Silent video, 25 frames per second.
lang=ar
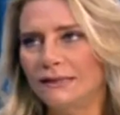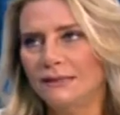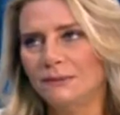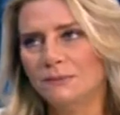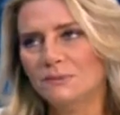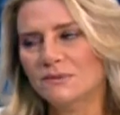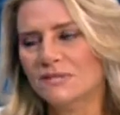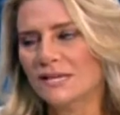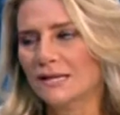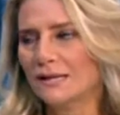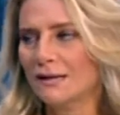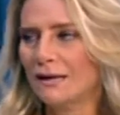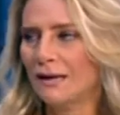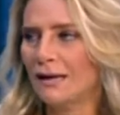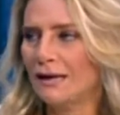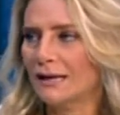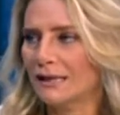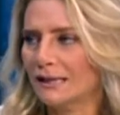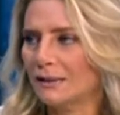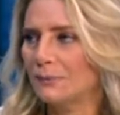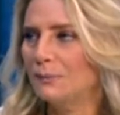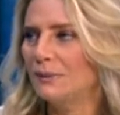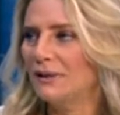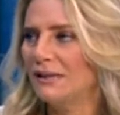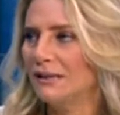بصراحه
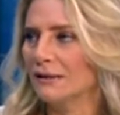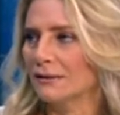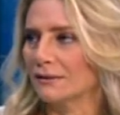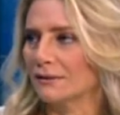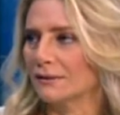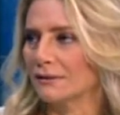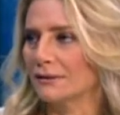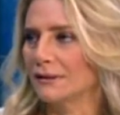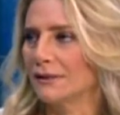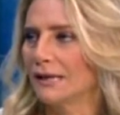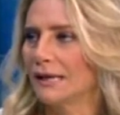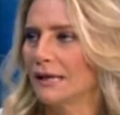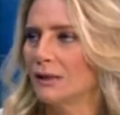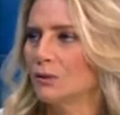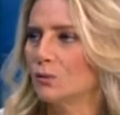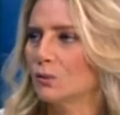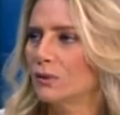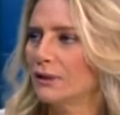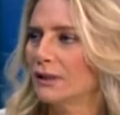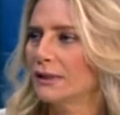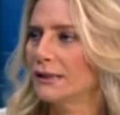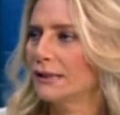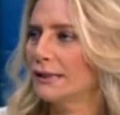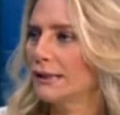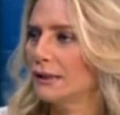كبير مم. لانه
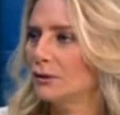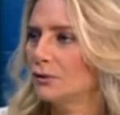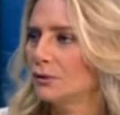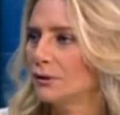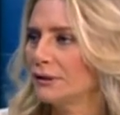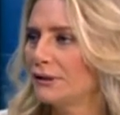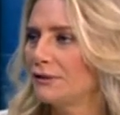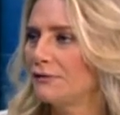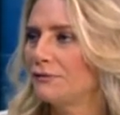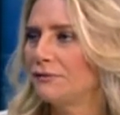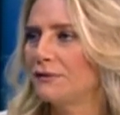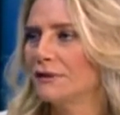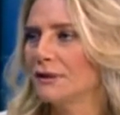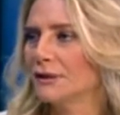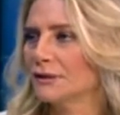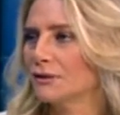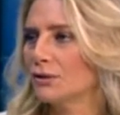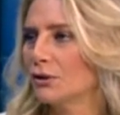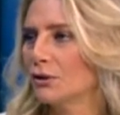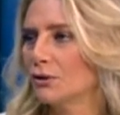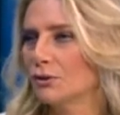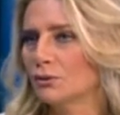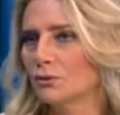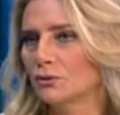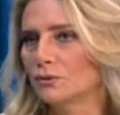كل جاليري فيها
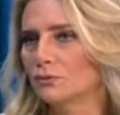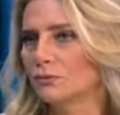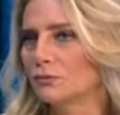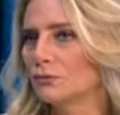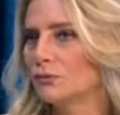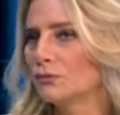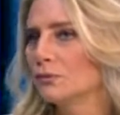تعرض